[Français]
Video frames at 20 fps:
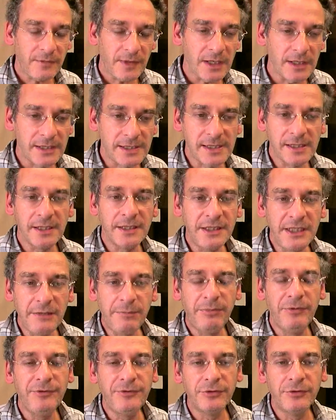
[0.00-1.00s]
ça
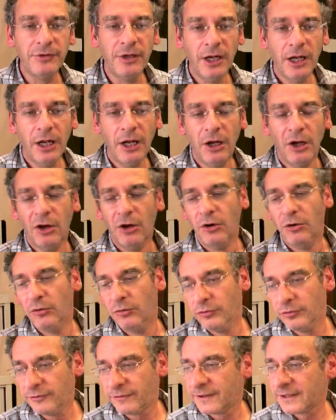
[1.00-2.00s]
indique plutôt
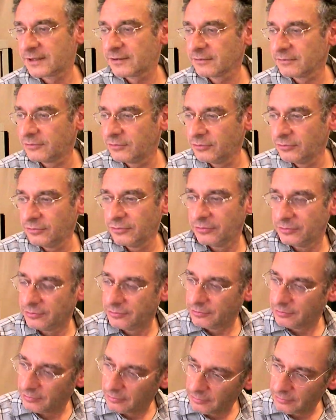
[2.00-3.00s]
une façon
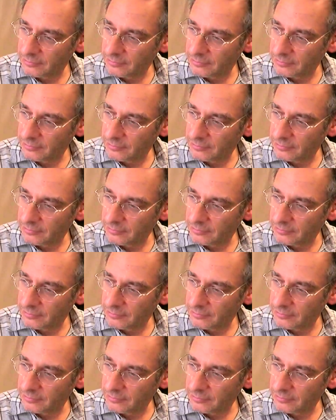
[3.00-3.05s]
de.